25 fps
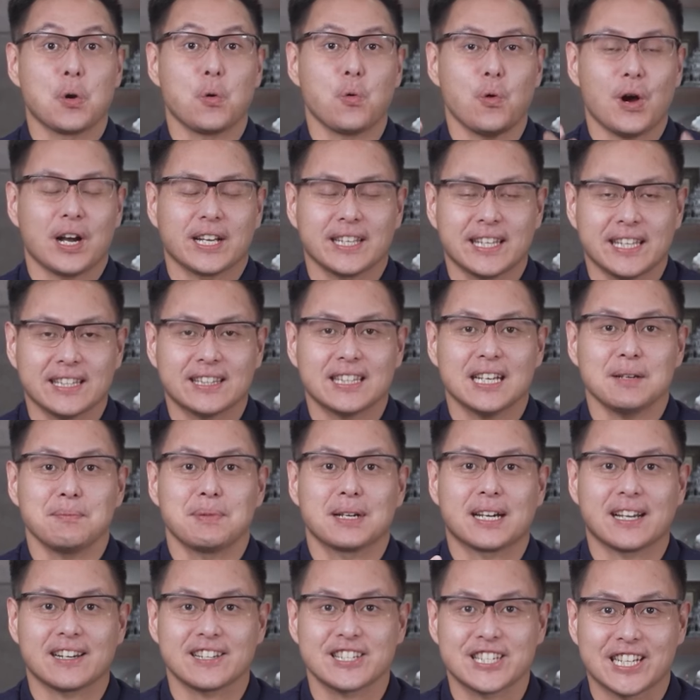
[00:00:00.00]
uang kita
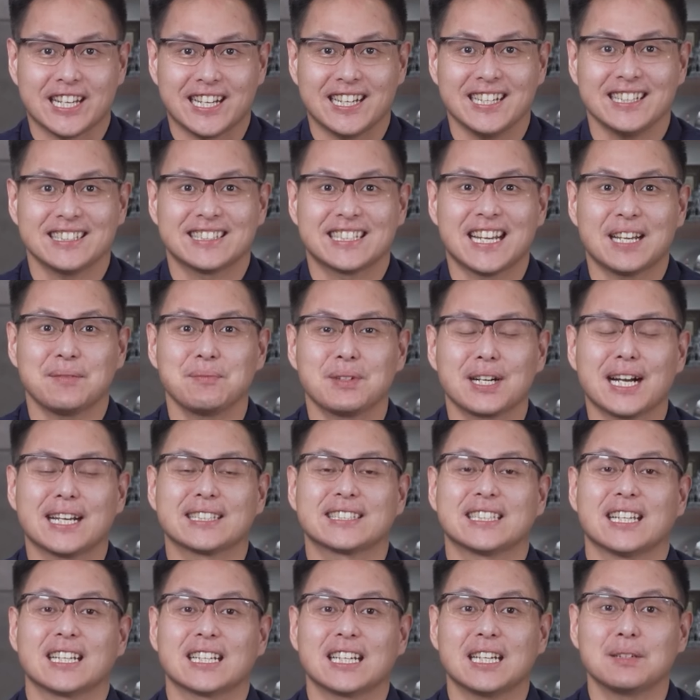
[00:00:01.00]
bekerja dan
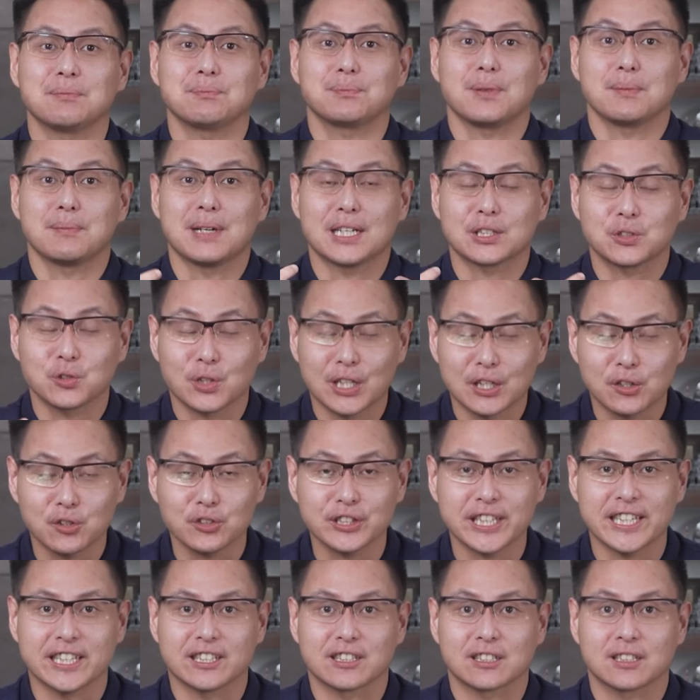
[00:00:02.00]
menghasilkan pemasukan
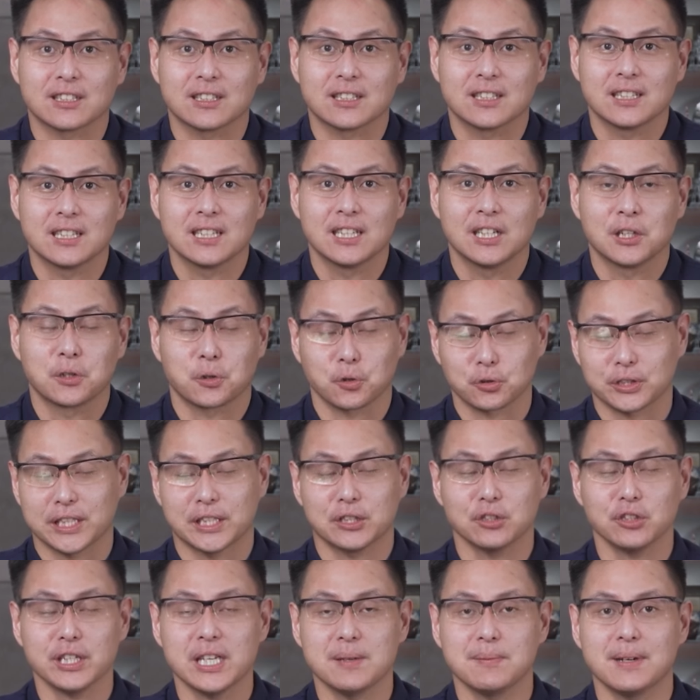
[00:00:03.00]
rutin.
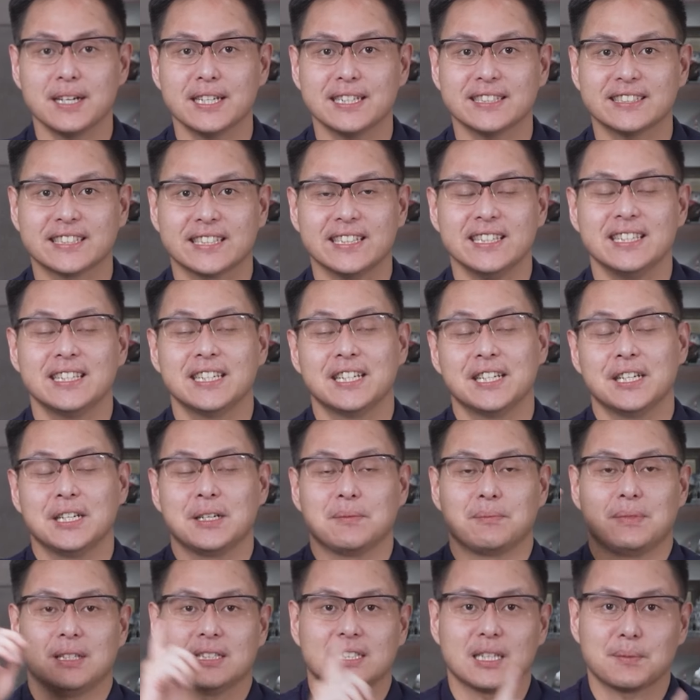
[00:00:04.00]
Rutin itu gimana sih?
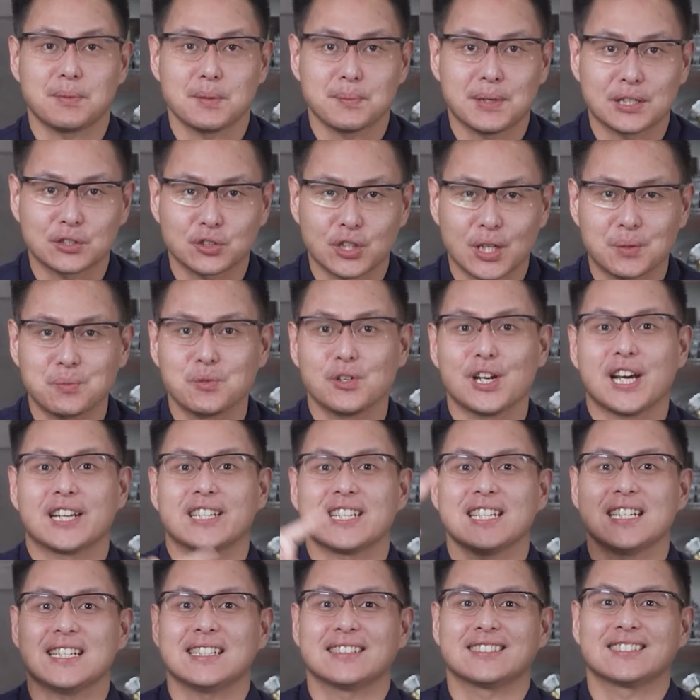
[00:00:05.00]
Bisa pemasukan
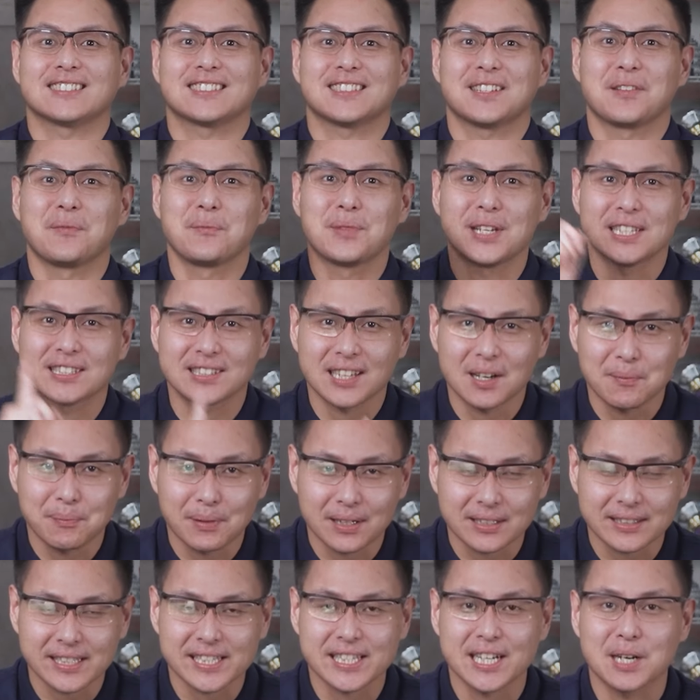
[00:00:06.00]
bulanan, bisa
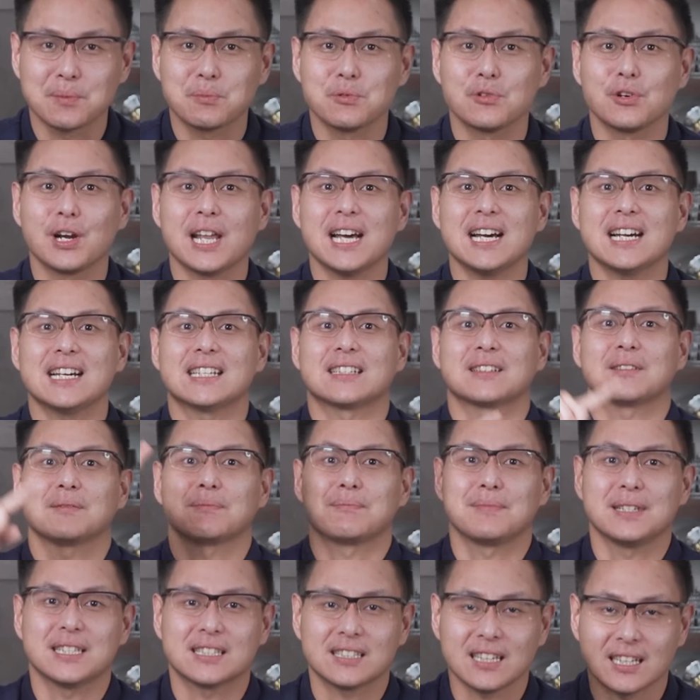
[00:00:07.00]
per tiga bulan,
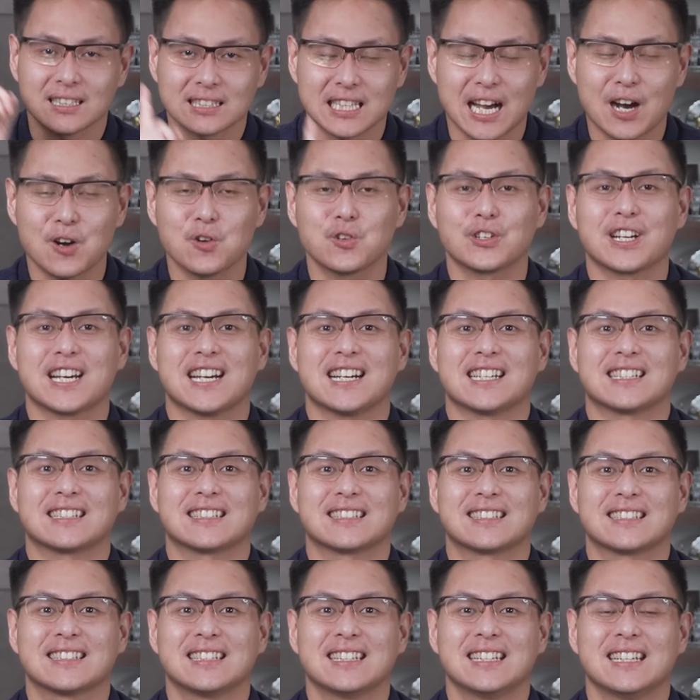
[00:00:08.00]
bisa
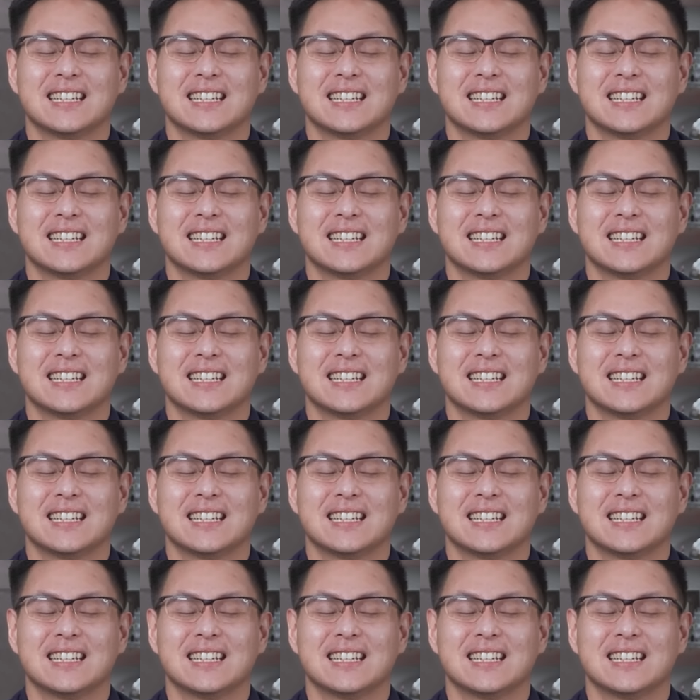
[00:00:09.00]
tahunan.